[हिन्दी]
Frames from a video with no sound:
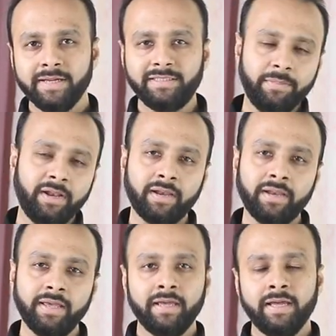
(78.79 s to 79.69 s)

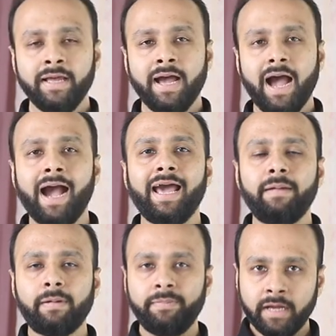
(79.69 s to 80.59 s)
सिमिलरली अगर
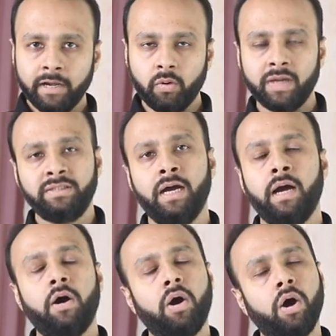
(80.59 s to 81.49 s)
आप अपने घर को अच्छा
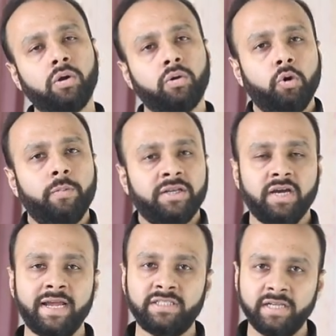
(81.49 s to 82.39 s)
और खूब
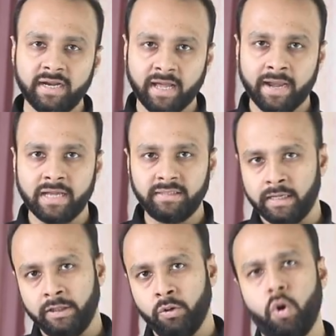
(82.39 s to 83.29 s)
अच्छा इंटीरियर करना
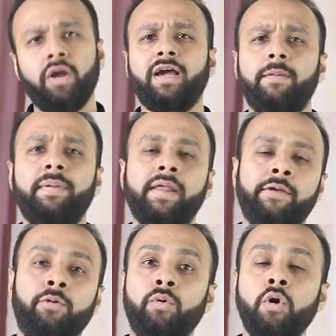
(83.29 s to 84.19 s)
चाहते हो और कर भी रहे
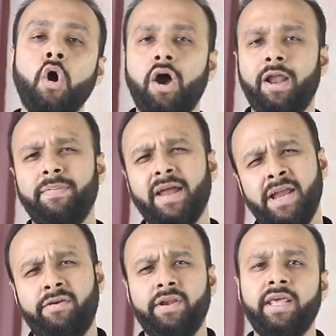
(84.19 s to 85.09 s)
हो और अपने
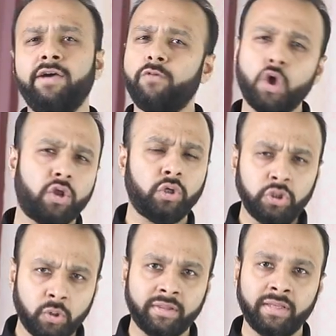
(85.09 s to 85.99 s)
एंट्री या फॉयर को
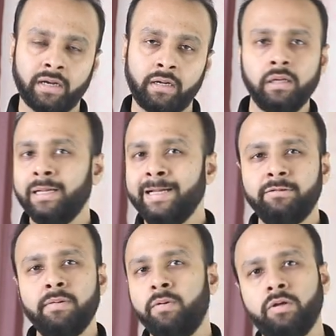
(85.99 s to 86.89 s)
छोड़ दिया
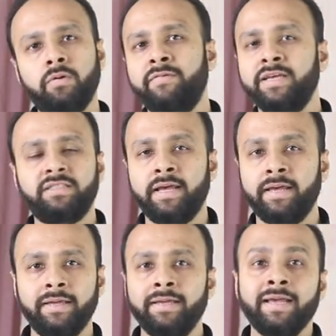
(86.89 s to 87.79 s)
तो मैं बोलता हूँ वेस्ट
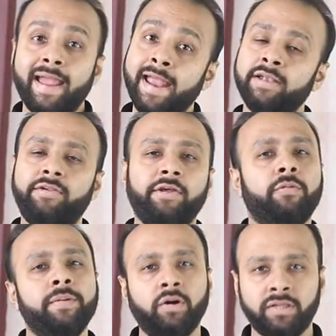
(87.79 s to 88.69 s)
है एंट्री को
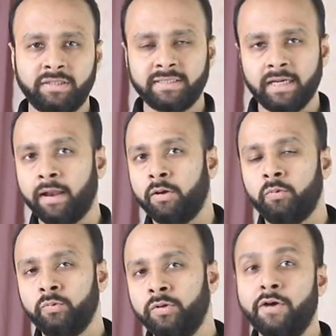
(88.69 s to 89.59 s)
भी बहुत अच्छे से कर लो
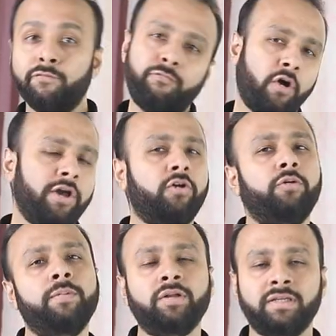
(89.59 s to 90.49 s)
फॉयर को
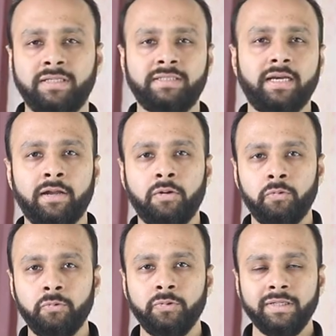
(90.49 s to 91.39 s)
भी बहुत अच्छे से कर लो
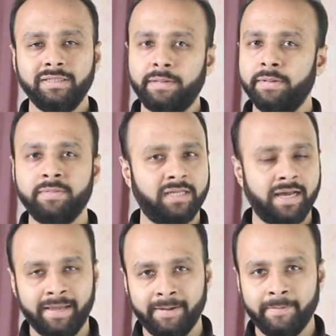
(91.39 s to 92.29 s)
तभी मज़ा
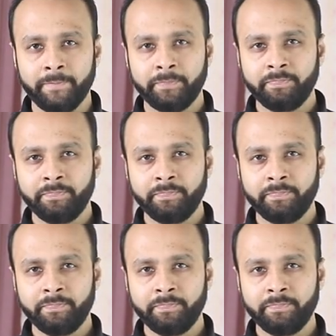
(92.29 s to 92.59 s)
आएगा